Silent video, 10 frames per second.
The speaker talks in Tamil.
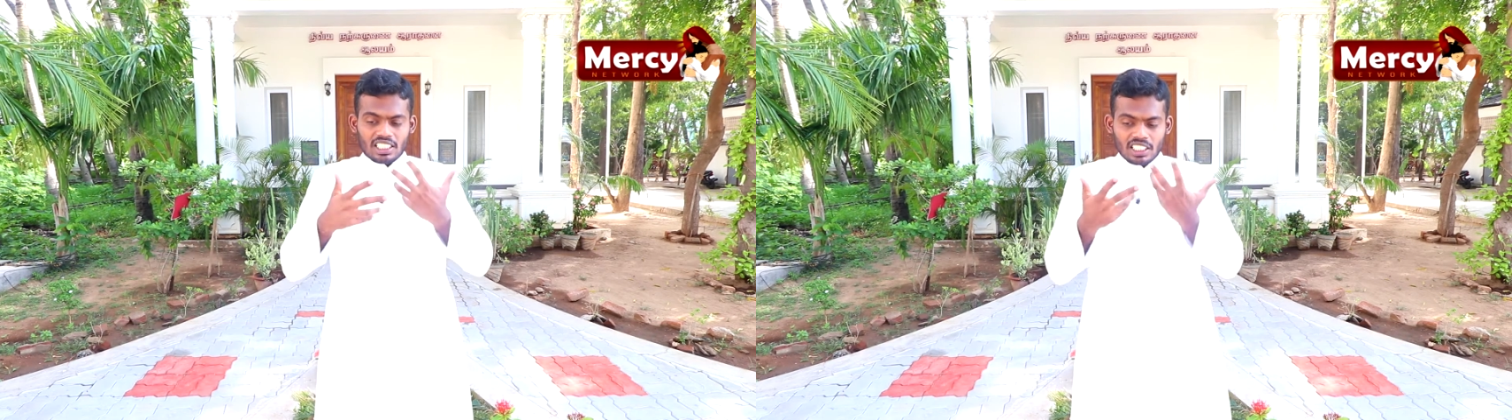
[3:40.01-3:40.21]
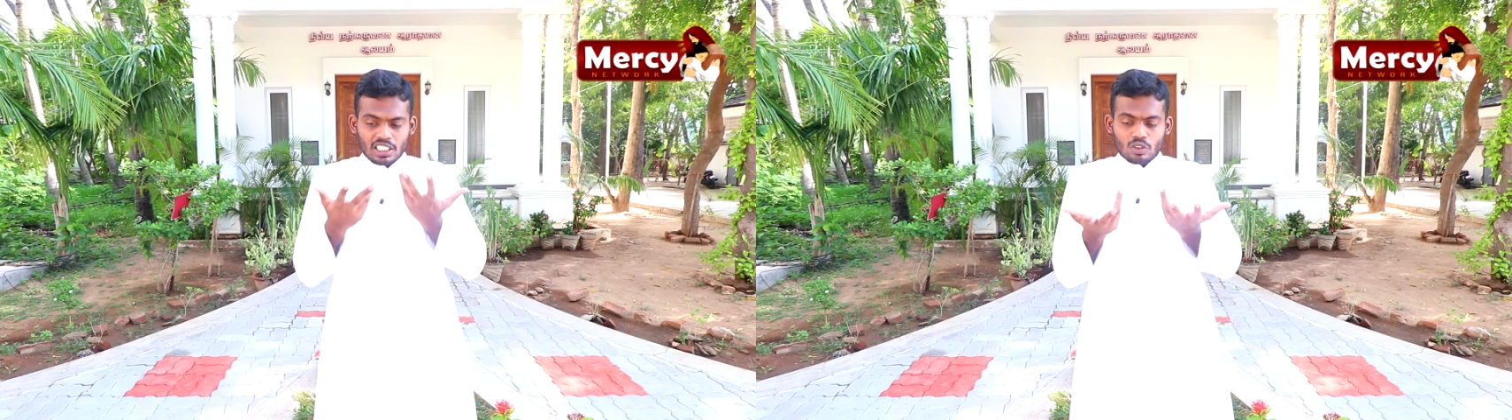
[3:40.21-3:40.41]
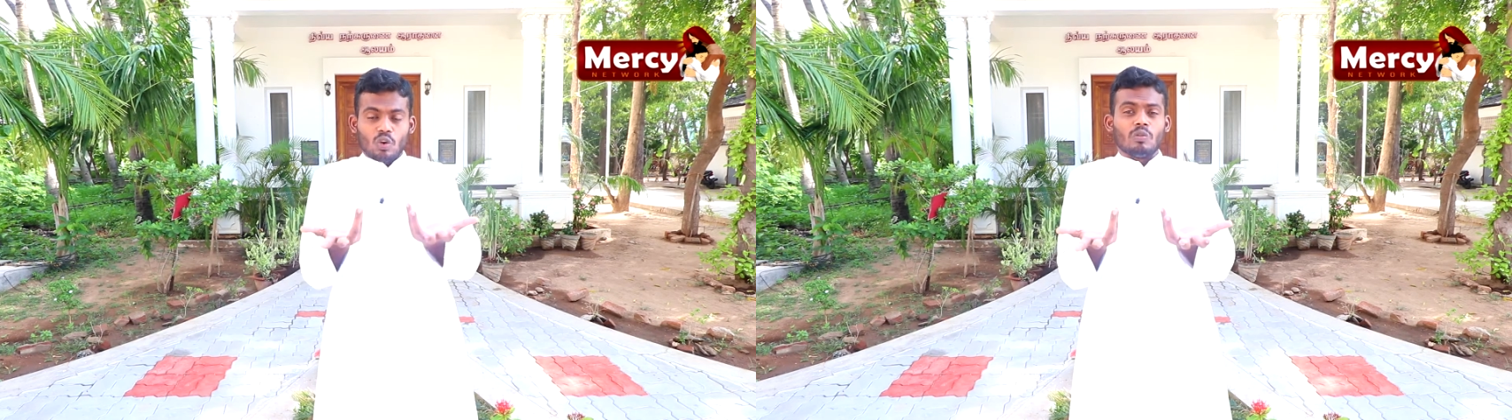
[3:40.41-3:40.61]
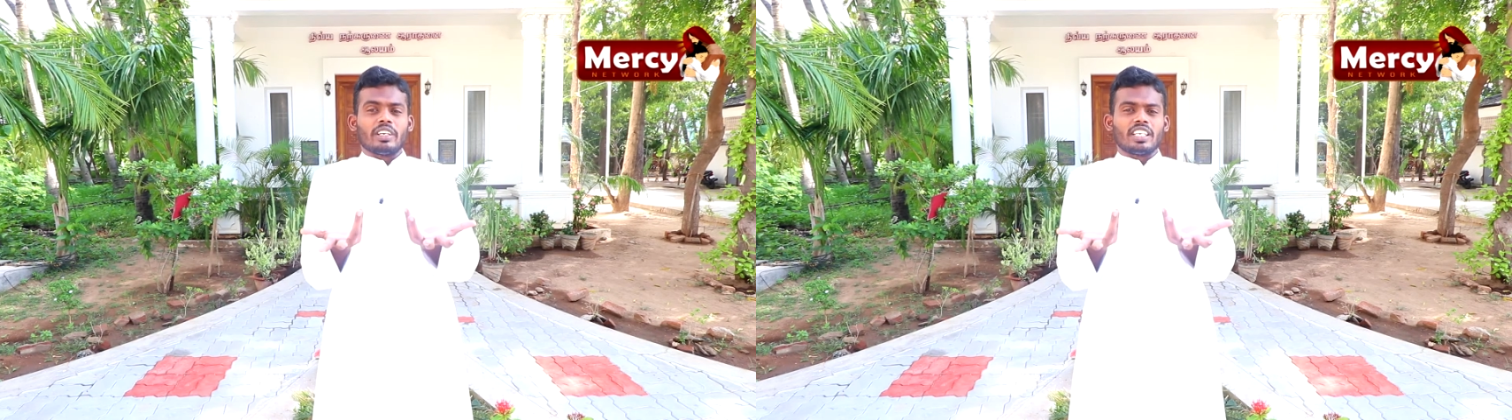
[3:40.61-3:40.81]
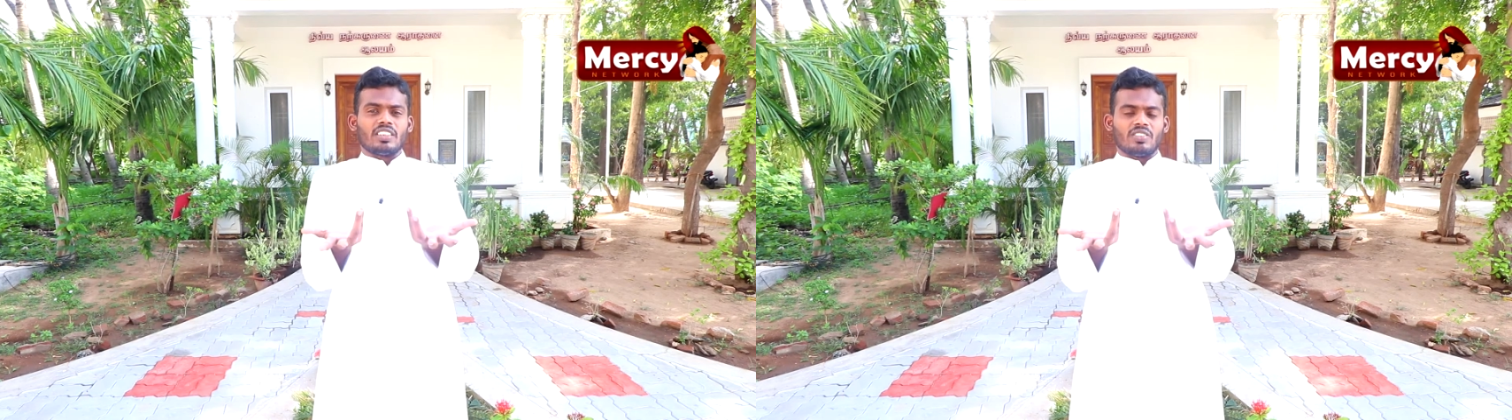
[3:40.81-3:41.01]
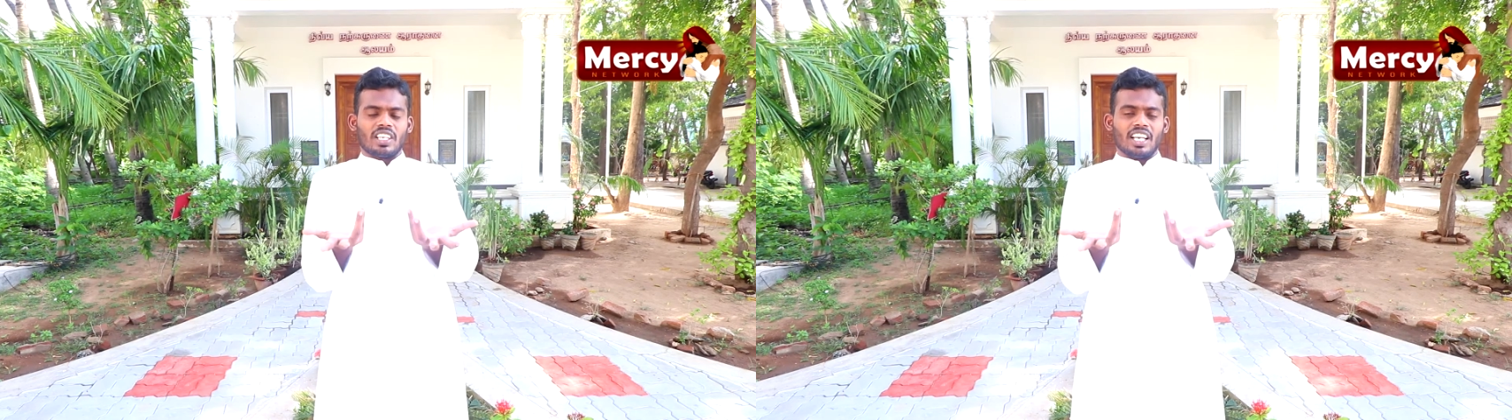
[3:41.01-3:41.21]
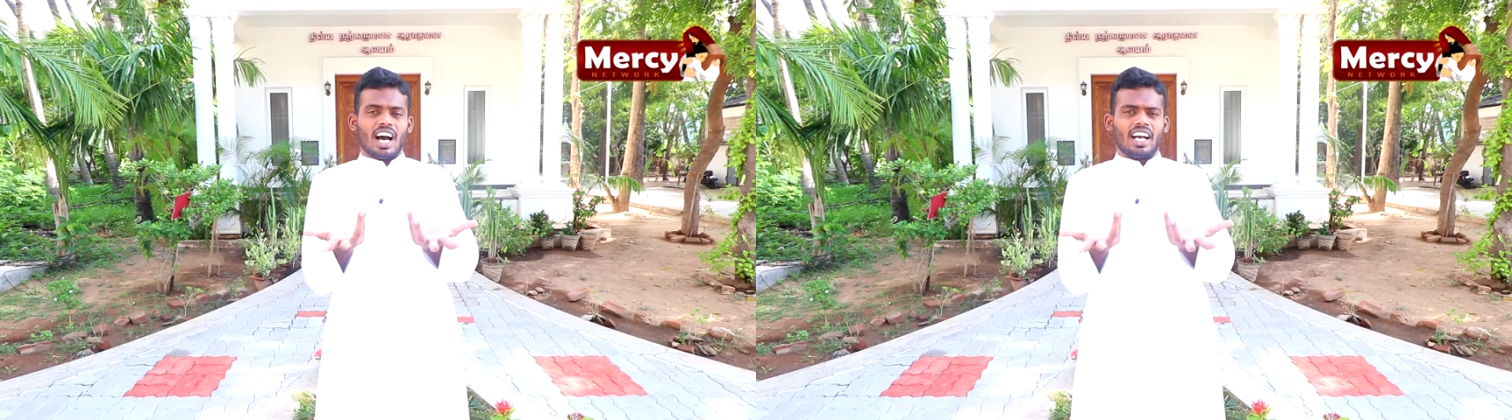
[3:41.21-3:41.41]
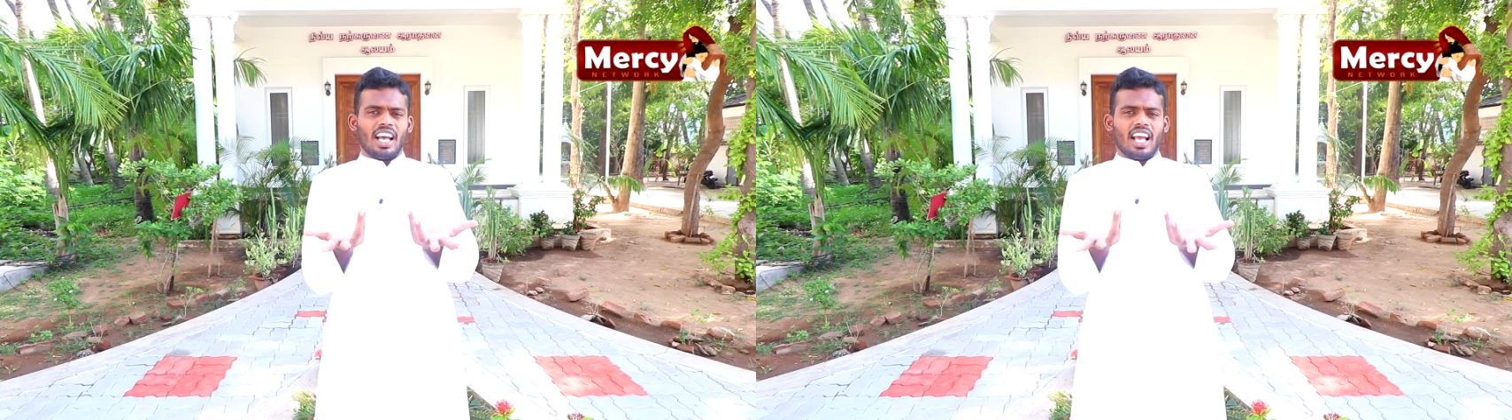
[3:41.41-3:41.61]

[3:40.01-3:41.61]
செடி ஓமையின் வழியாக